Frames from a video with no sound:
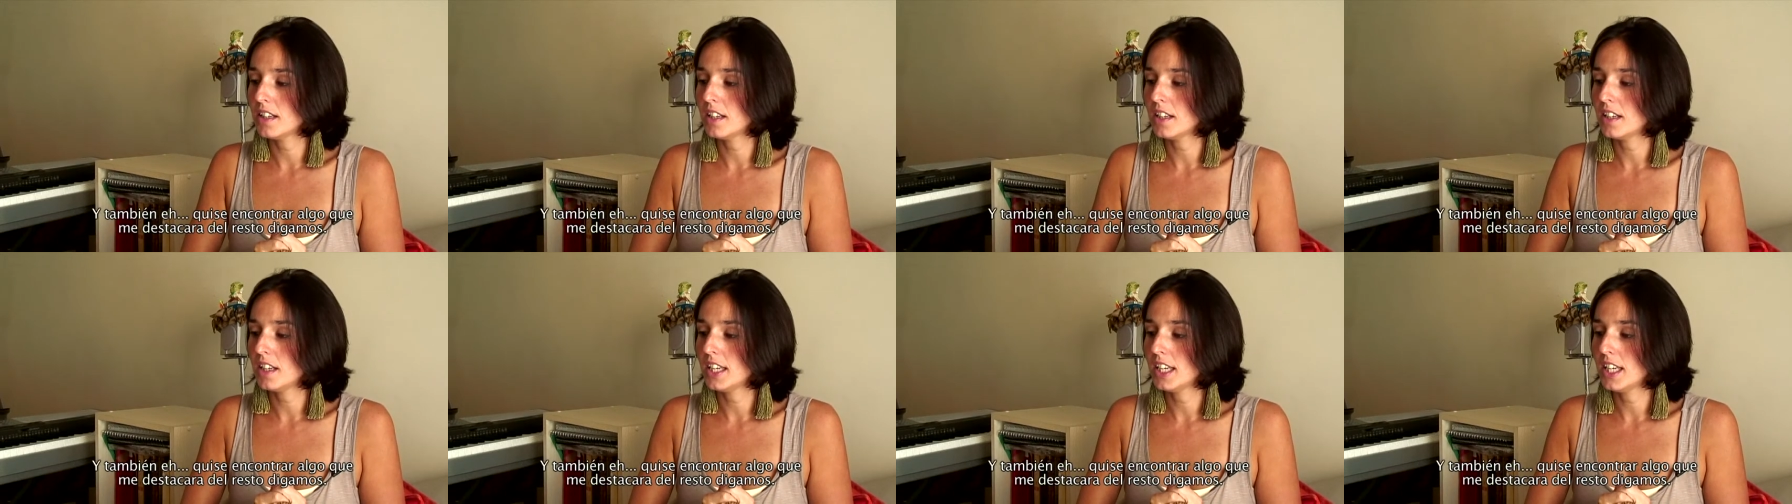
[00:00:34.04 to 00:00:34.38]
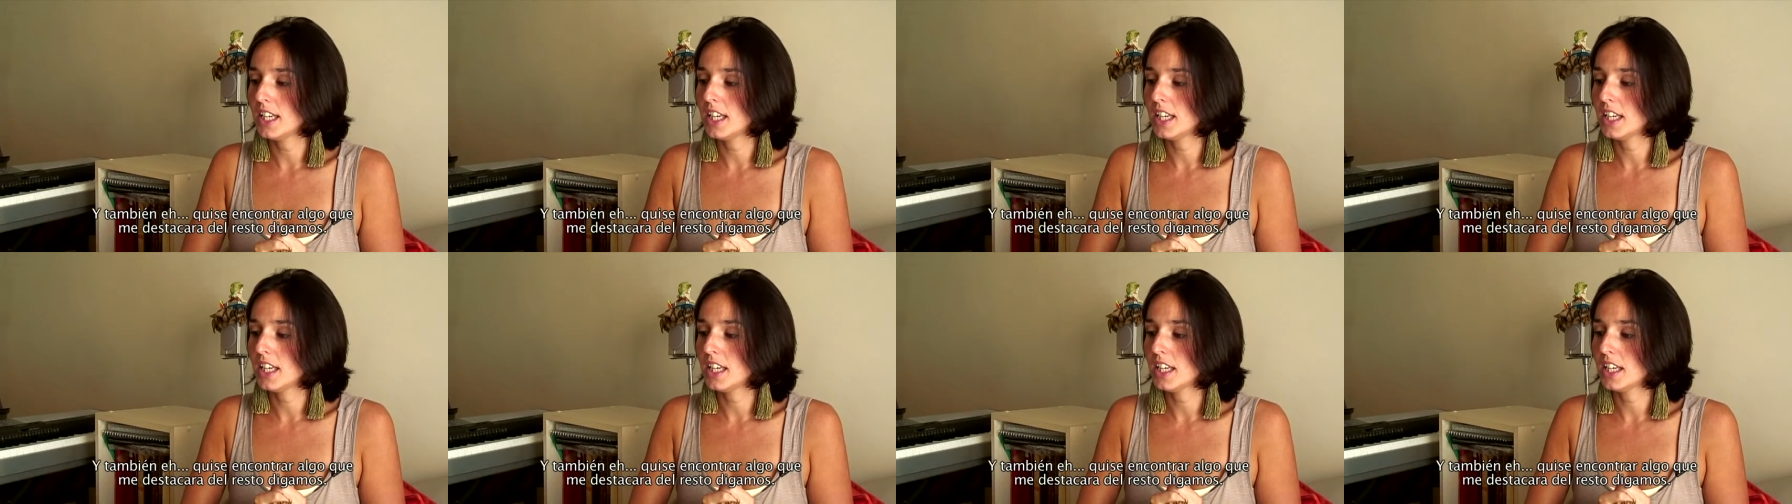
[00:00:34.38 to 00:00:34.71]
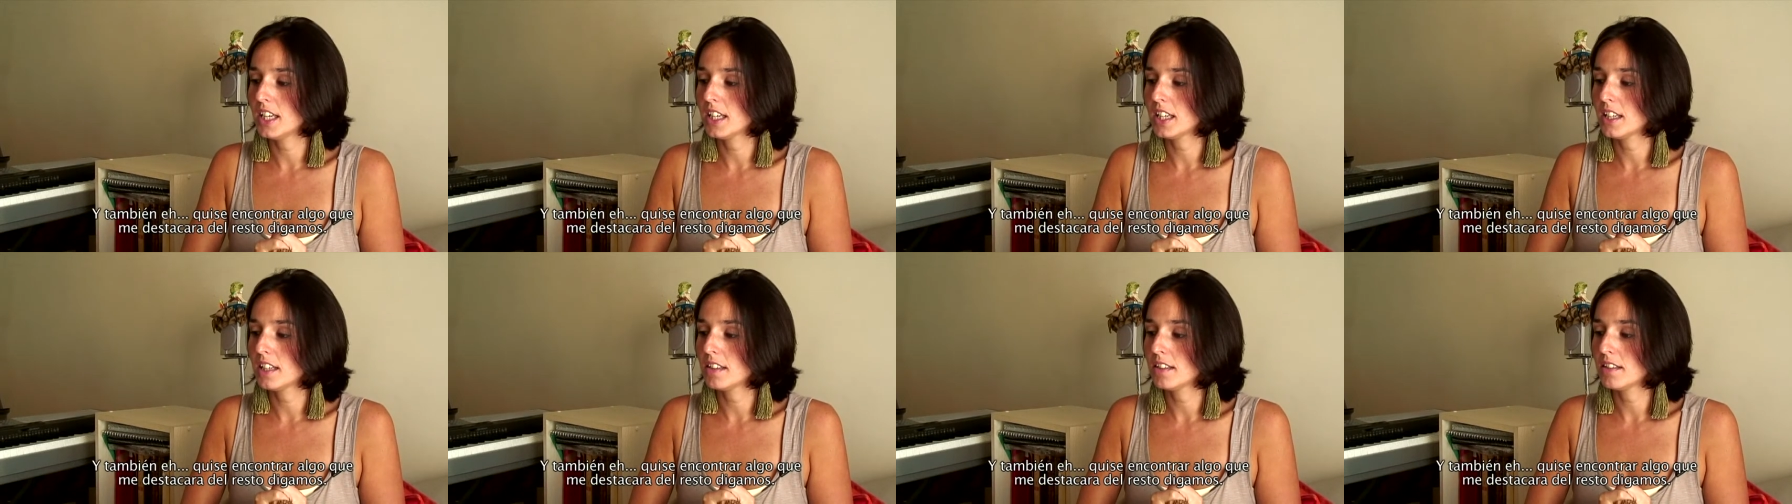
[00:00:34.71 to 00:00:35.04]
eh,
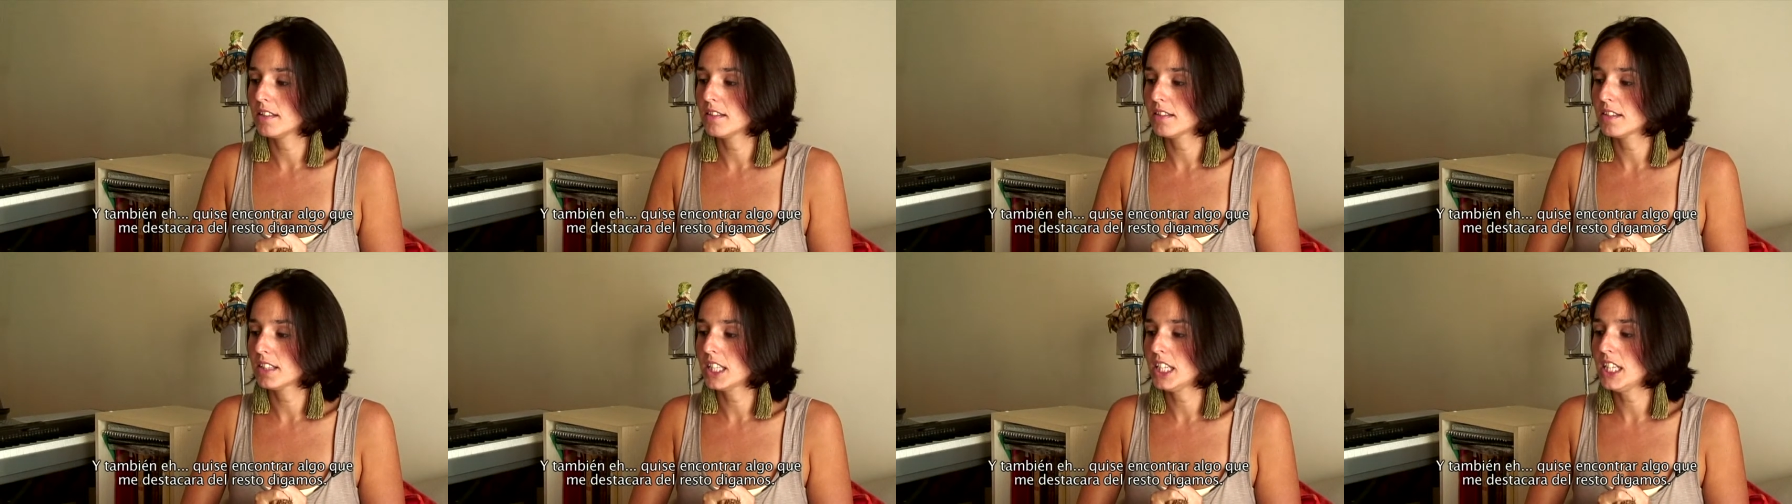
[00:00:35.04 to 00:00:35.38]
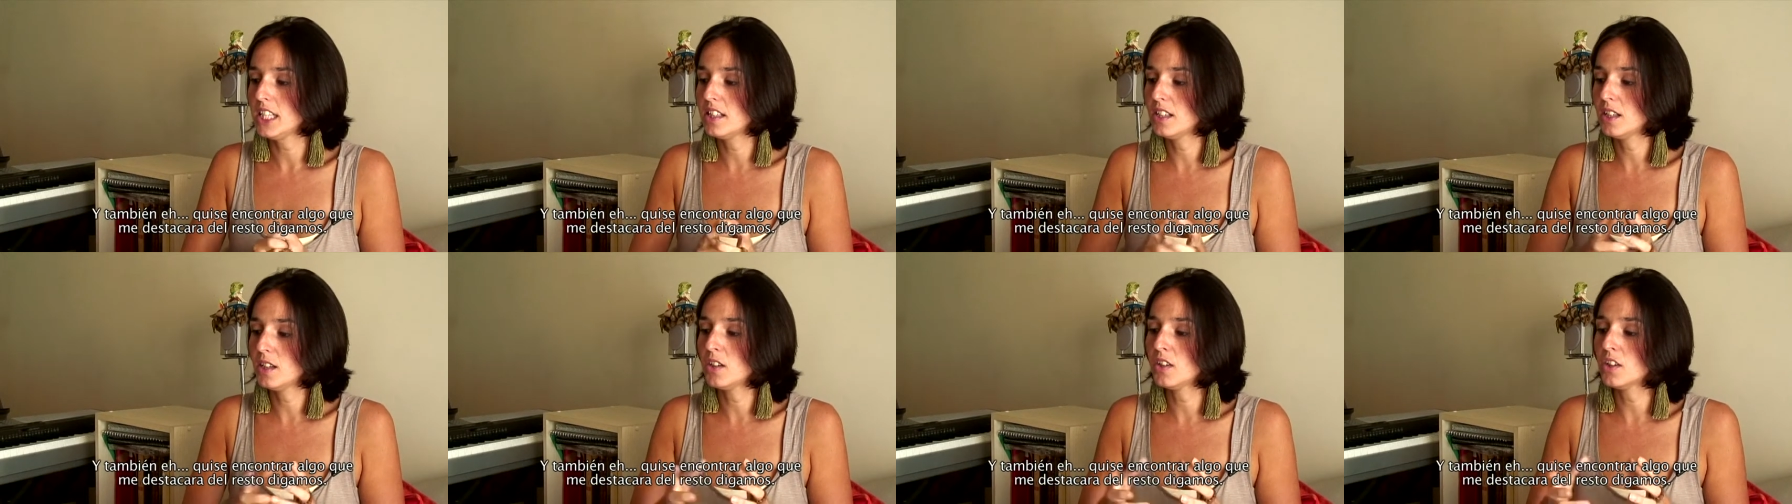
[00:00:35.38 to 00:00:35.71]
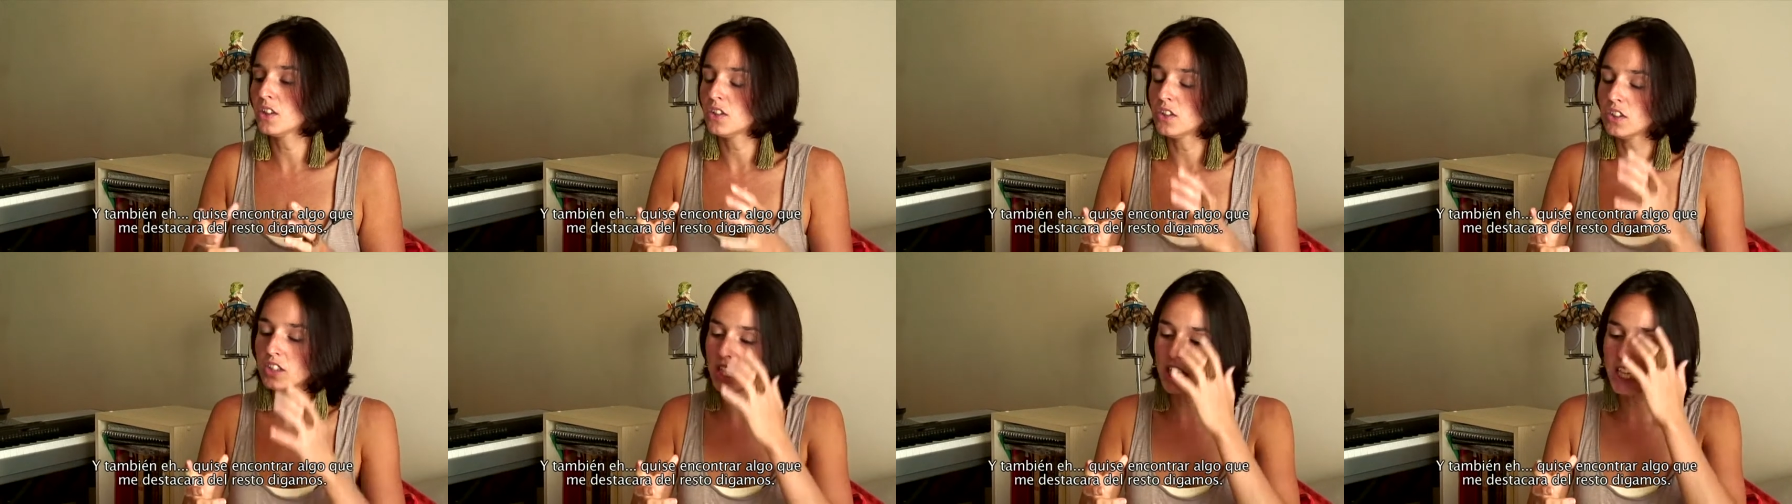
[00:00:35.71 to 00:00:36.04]
quise
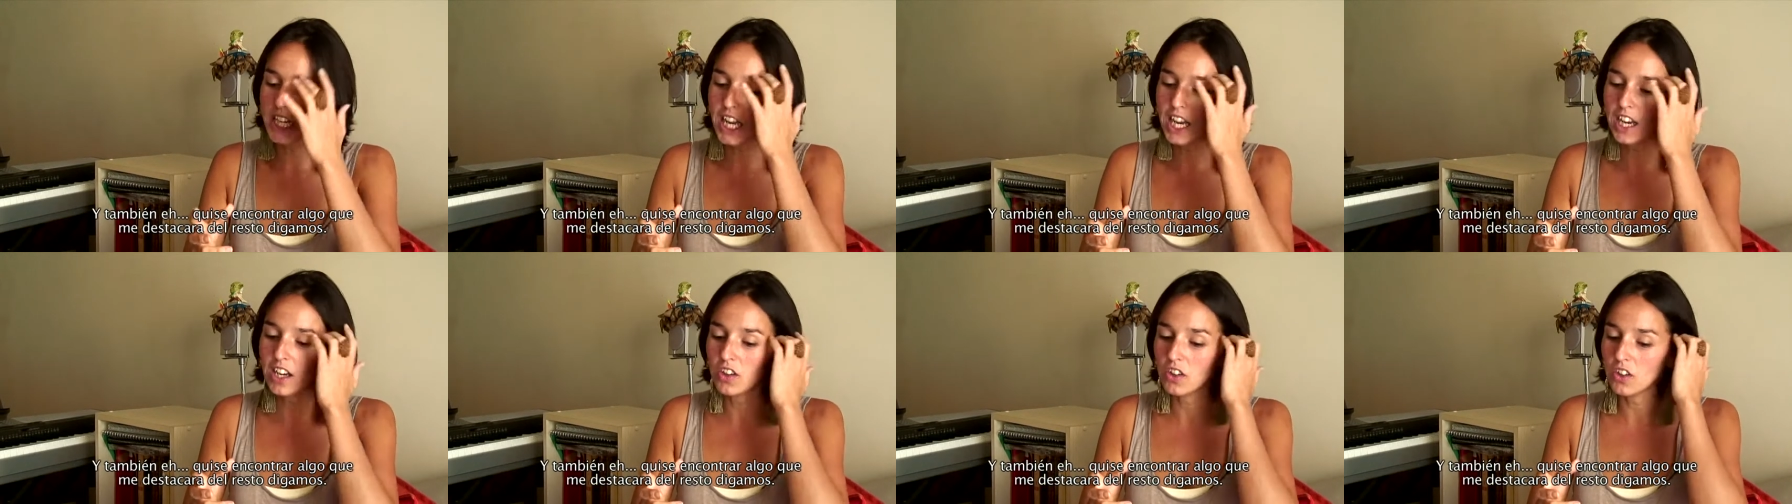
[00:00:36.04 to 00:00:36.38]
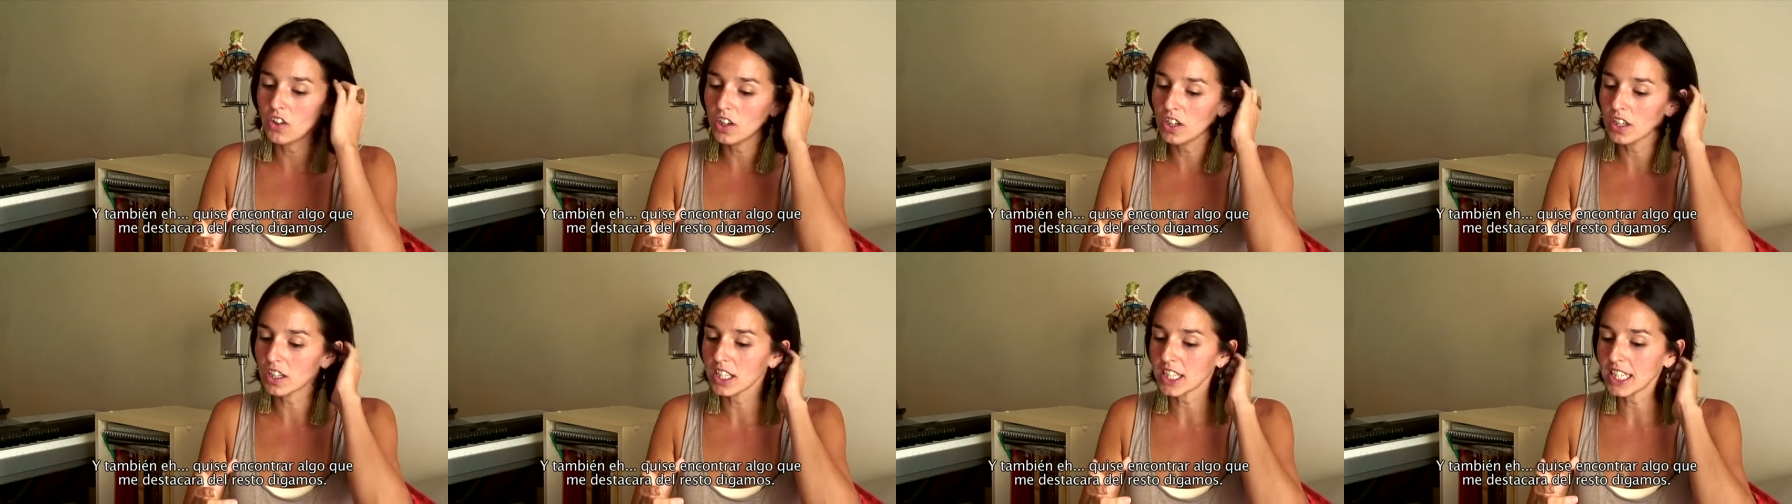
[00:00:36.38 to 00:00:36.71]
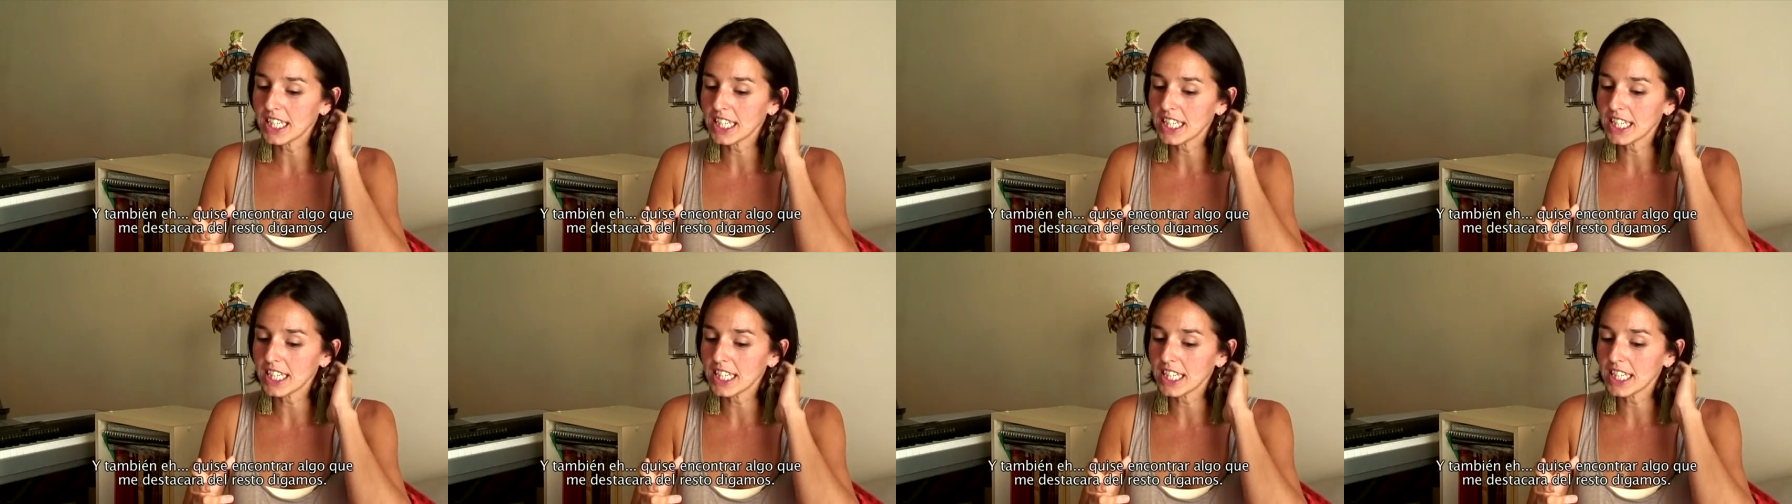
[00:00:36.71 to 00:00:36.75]
encontrar algo